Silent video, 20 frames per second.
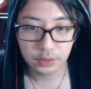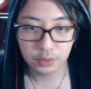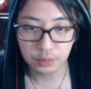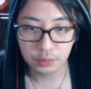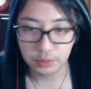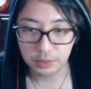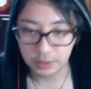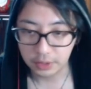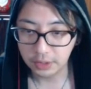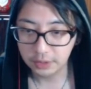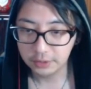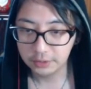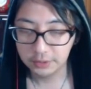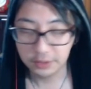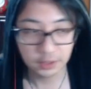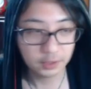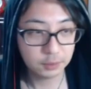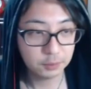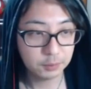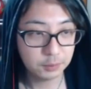大丈夫ですか？
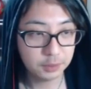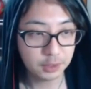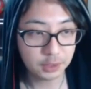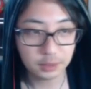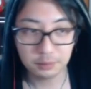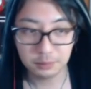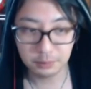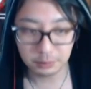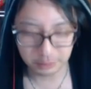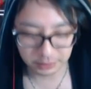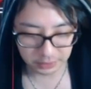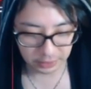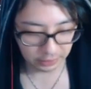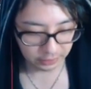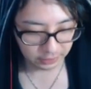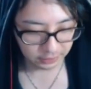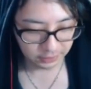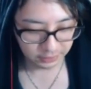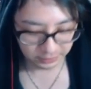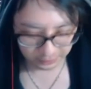やってみます
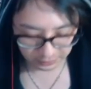か。